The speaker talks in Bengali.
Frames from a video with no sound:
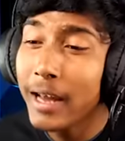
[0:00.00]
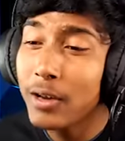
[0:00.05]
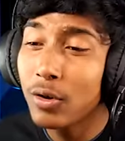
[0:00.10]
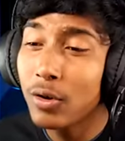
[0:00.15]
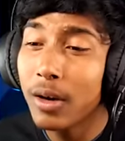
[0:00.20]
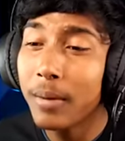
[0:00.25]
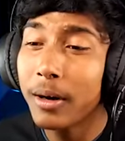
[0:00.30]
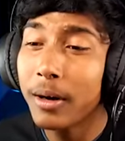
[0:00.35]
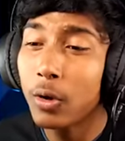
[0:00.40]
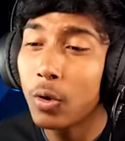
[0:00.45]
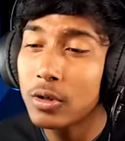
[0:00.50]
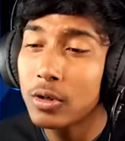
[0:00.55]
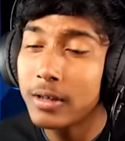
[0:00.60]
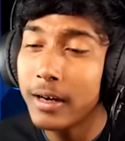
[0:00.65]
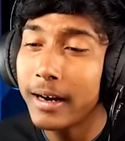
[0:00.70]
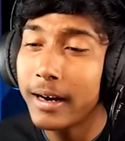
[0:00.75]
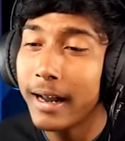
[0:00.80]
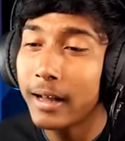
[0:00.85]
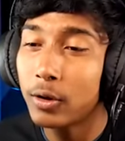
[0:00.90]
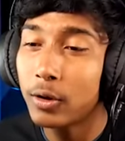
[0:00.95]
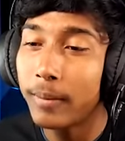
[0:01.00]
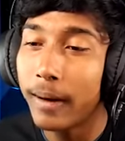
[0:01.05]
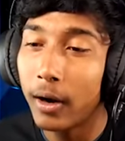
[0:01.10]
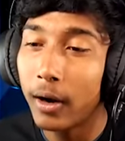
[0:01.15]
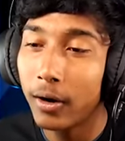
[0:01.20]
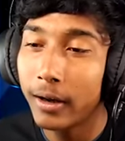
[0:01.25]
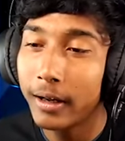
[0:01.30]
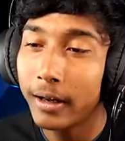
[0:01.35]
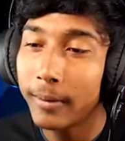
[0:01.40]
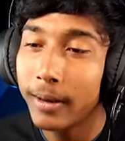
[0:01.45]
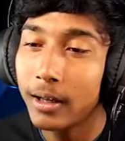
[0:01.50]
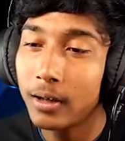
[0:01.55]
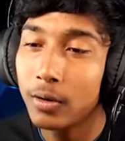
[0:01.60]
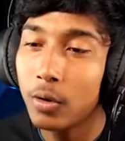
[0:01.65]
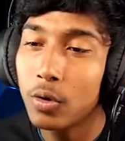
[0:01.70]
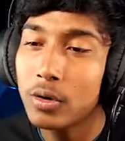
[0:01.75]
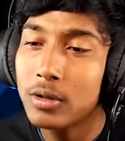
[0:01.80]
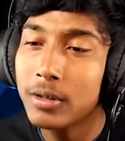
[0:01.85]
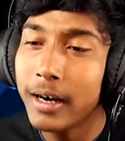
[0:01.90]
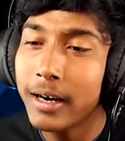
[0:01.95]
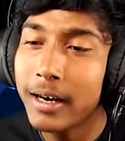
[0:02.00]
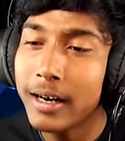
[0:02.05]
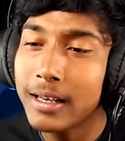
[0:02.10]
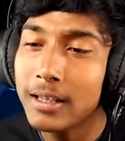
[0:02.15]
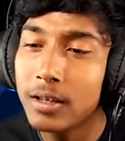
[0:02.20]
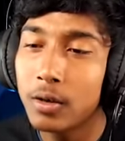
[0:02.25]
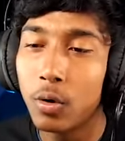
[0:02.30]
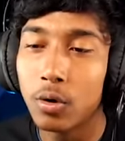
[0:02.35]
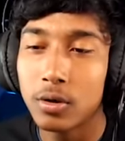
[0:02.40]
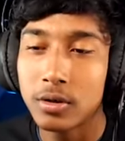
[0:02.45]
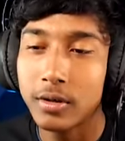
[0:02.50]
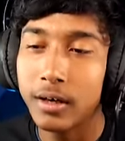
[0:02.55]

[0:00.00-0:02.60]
এই জন্য আমার ঘোস্ট রাইডার এত ভালো লাগে ভাই ঘোস্ট রাইডার ইজ ঘোস্ট